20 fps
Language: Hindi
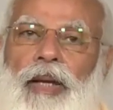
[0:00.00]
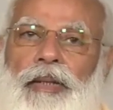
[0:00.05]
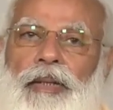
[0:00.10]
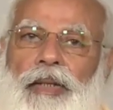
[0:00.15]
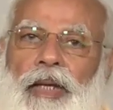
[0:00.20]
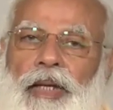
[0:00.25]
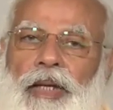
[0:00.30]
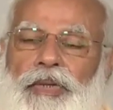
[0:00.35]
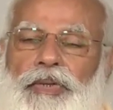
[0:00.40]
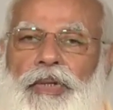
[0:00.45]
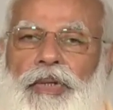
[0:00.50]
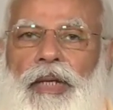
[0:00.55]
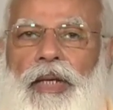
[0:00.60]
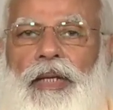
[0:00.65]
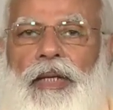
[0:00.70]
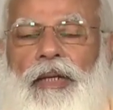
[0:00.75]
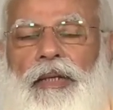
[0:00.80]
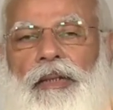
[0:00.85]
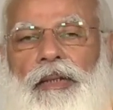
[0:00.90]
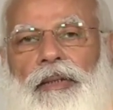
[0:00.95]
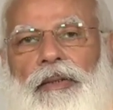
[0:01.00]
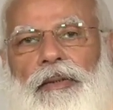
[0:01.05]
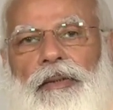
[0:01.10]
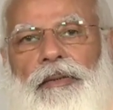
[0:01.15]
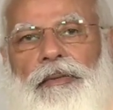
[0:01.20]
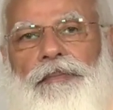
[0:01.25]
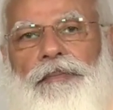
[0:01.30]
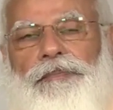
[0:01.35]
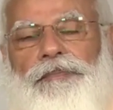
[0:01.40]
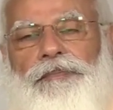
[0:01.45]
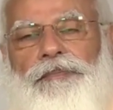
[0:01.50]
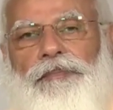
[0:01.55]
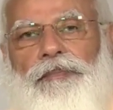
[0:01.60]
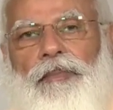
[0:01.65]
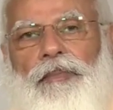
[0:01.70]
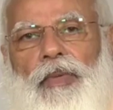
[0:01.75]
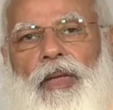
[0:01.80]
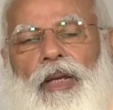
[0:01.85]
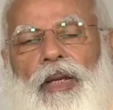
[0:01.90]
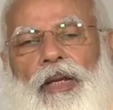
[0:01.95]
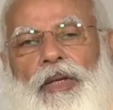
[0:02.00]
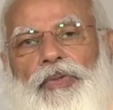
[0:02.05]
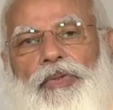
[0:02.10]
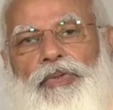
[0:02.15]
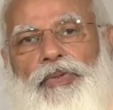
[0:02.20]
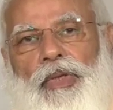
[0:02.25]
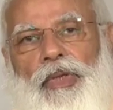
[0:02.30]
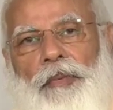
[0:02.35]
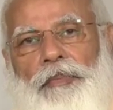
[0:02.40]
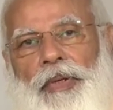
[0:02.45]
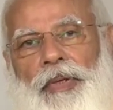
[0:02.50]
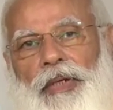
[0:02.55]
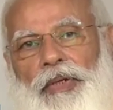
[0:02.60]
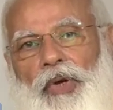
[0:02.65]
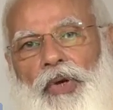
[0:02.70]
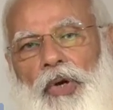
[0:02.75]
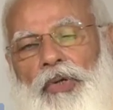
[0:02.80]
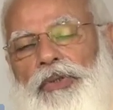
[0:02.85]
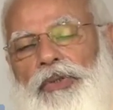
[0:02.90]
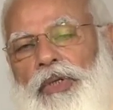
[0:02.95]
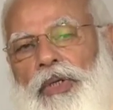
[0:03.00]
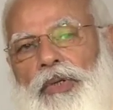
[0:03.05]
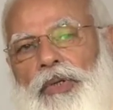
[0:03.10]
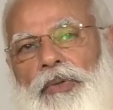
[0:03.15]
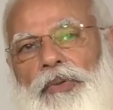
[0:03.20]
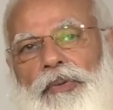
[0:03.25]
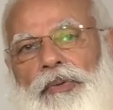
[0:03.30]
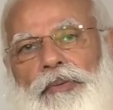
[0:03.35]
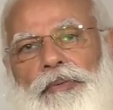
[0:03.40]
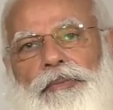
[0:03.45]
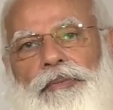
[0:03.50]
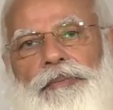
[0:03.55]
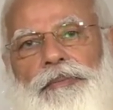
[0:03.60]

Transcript: मैं देश के सभी डॉक्टरों